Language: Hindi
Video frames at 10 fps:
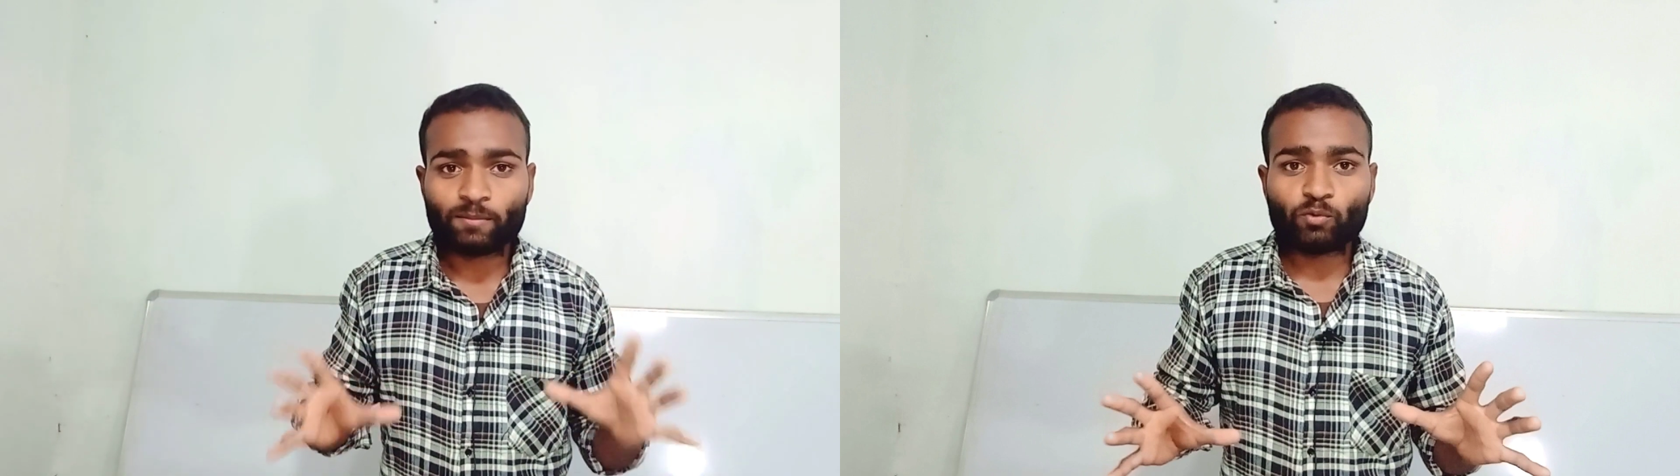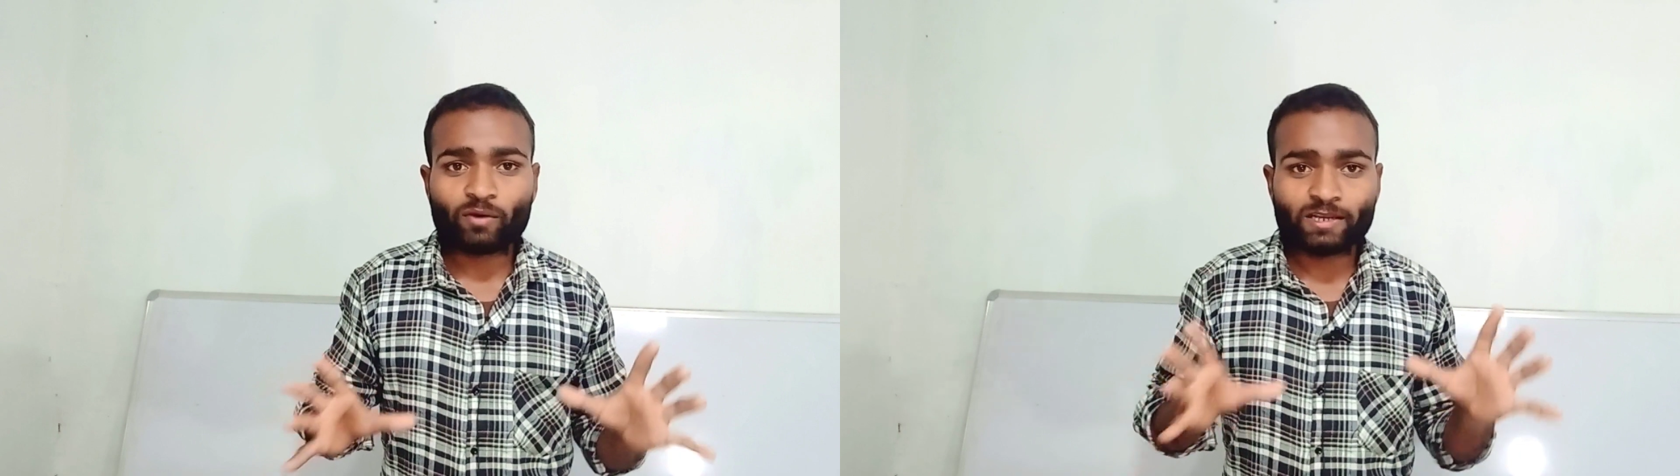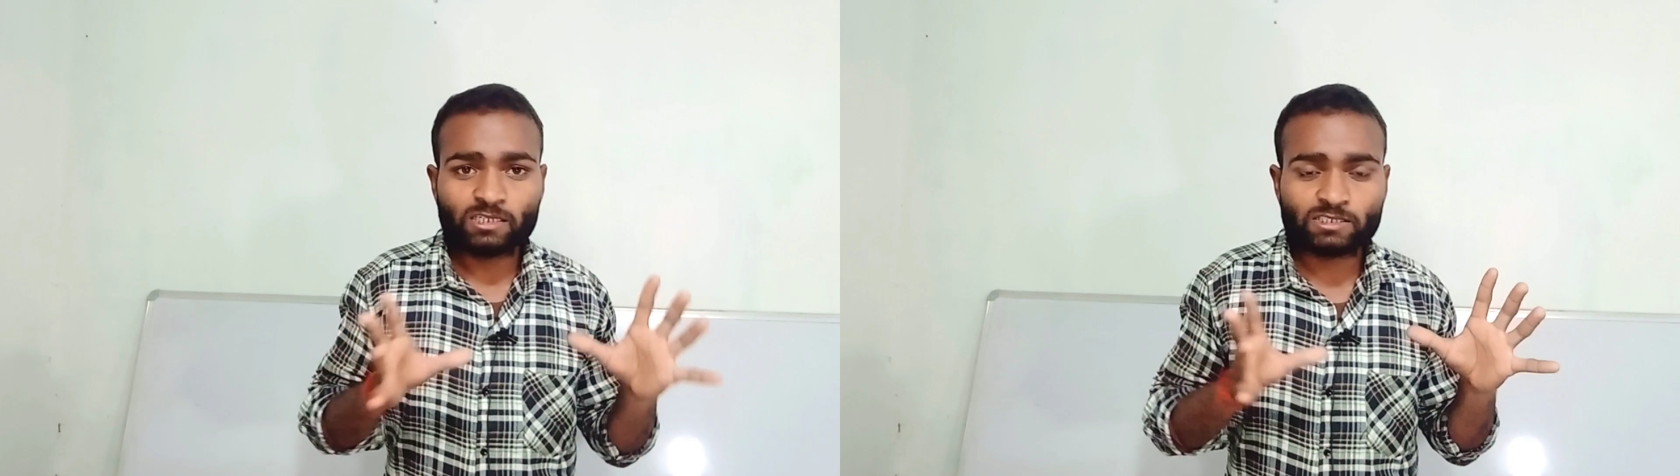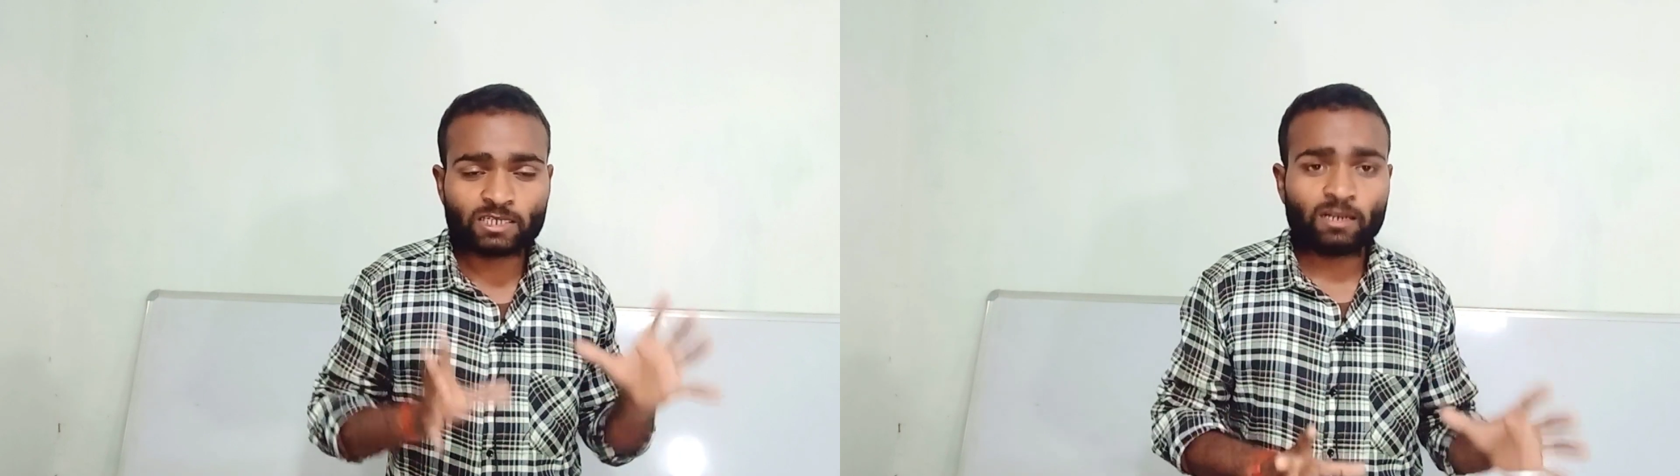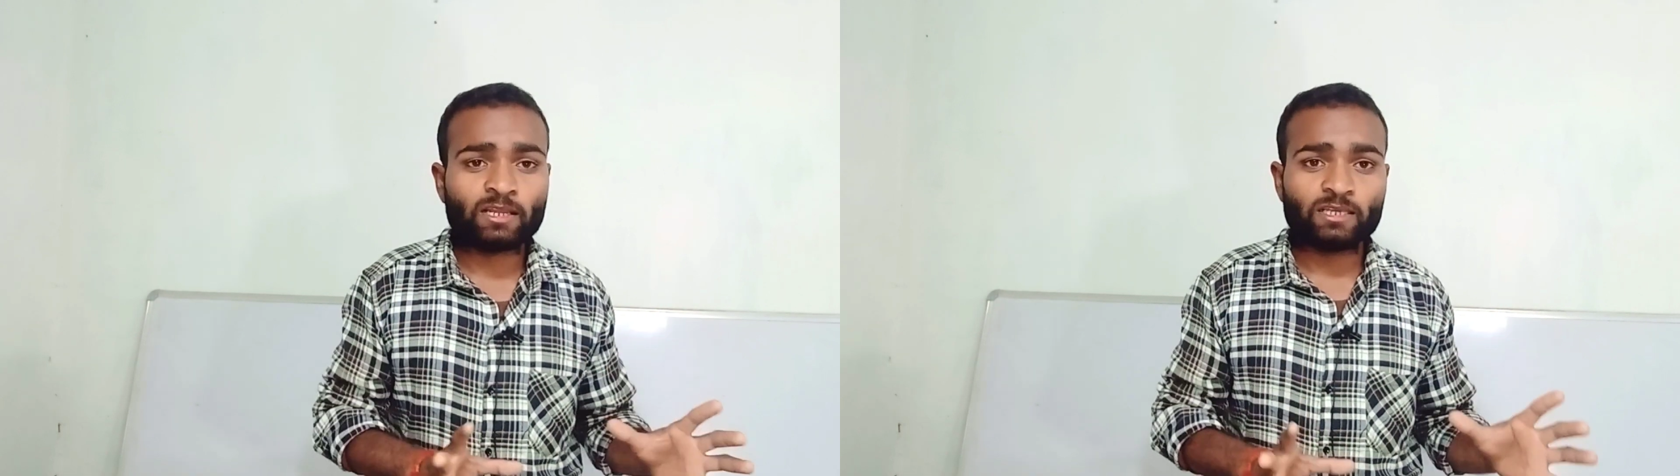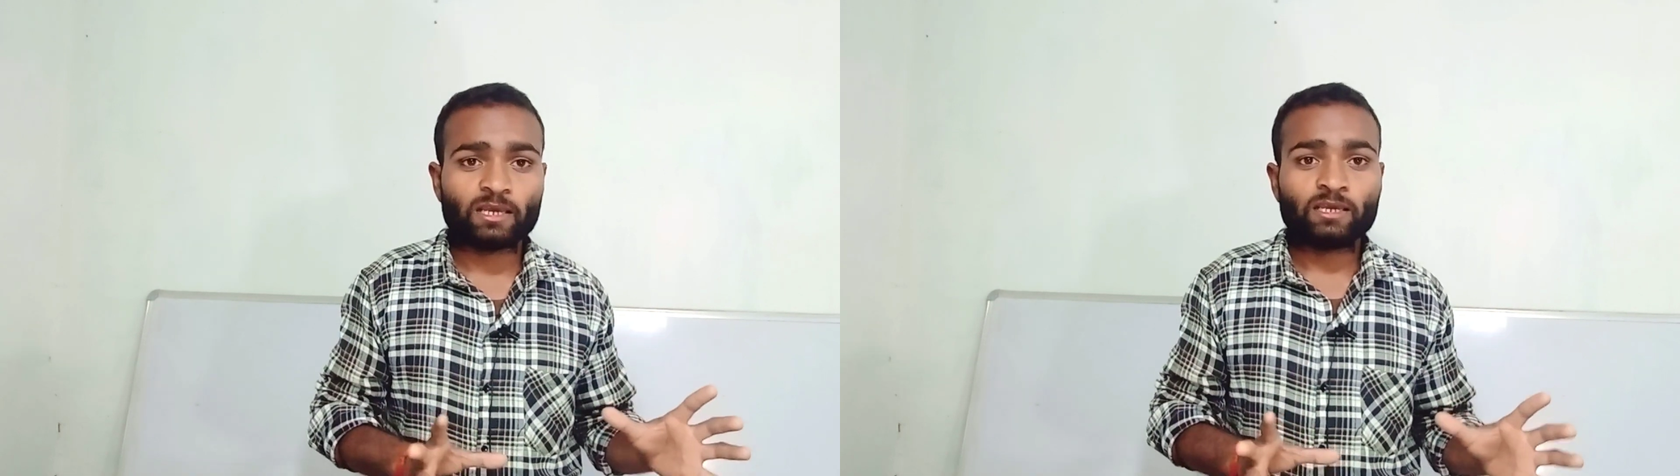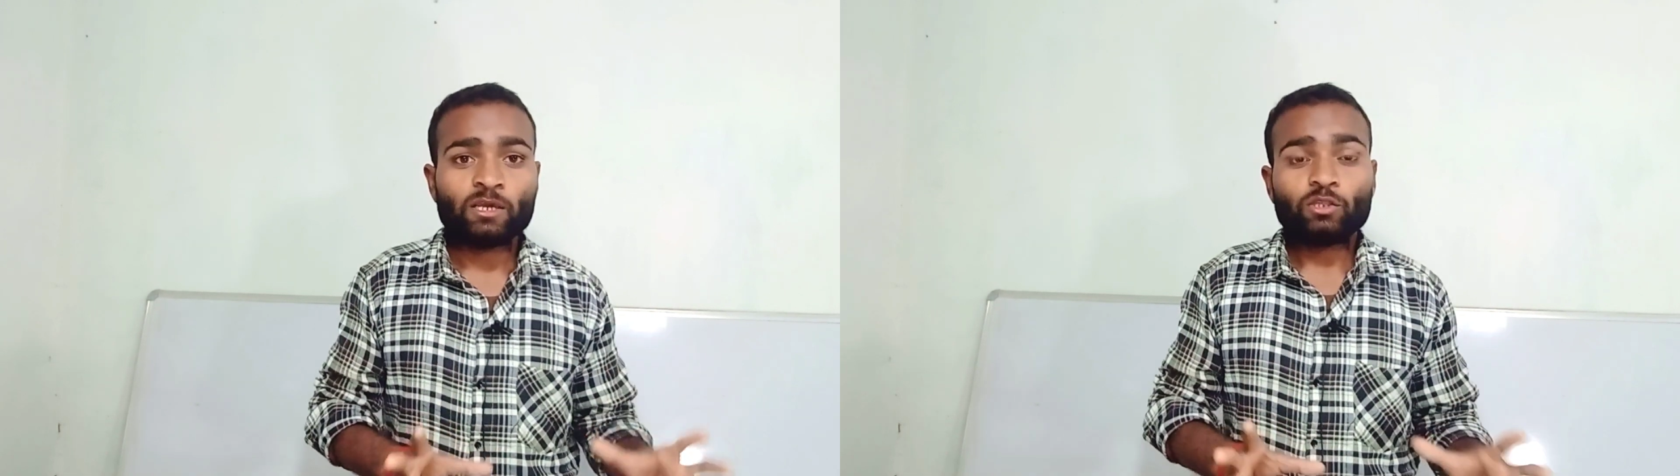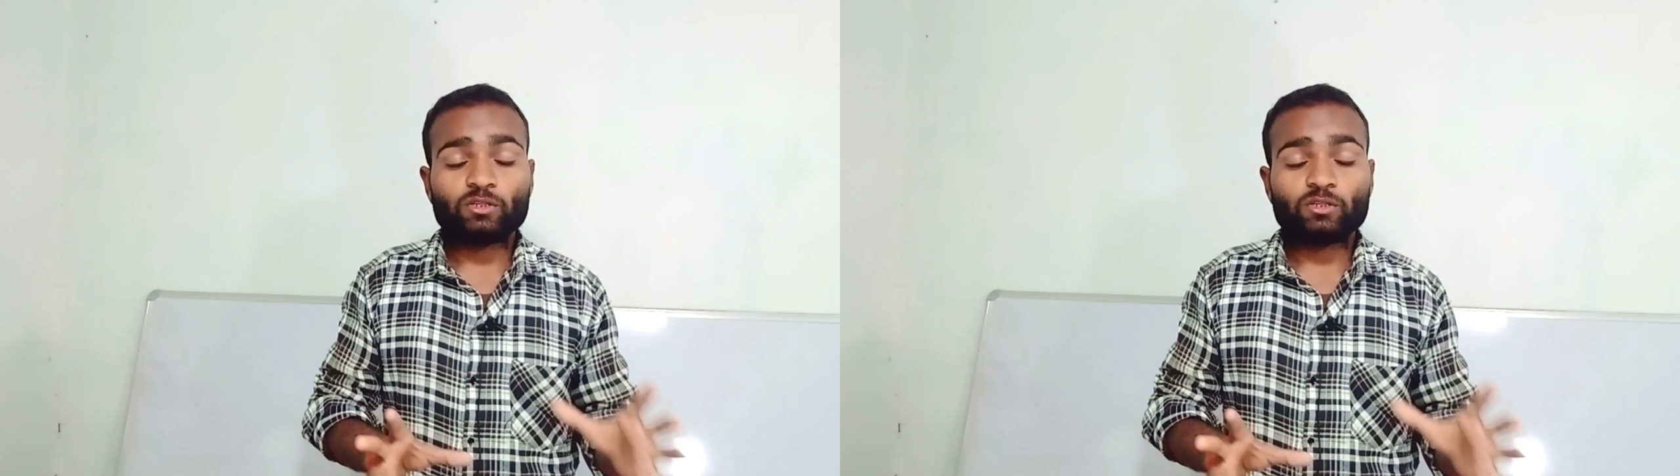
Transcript: में ओ आई डी चल रही है